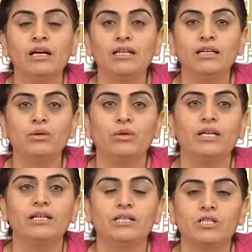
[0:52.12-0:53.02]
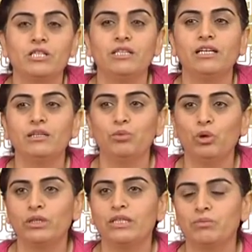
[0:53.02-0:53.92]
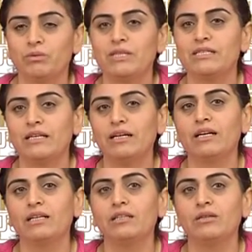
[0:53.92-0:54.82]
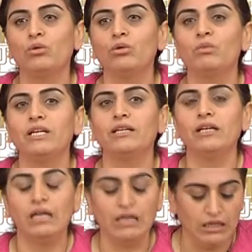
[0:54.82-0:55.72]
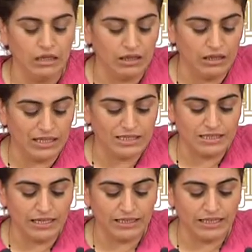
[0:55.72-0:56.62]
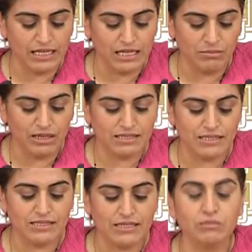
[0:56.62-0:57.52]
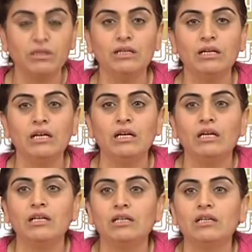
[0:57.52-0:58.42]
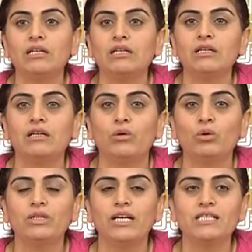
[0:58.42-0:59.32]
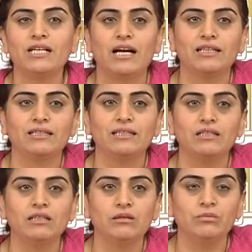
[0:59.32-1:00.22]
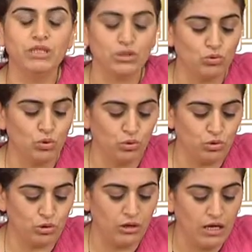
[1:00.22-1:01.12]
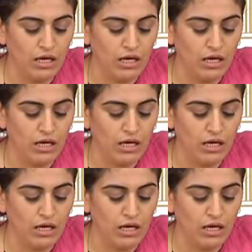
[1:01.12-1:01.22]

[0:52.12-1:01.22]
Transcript: kadına yönelik şiddet politik bir mesele. Kadın ölümleri e, aslında erkek egemen sistemin e, ortaya çıkarttığı e, bir sonuç.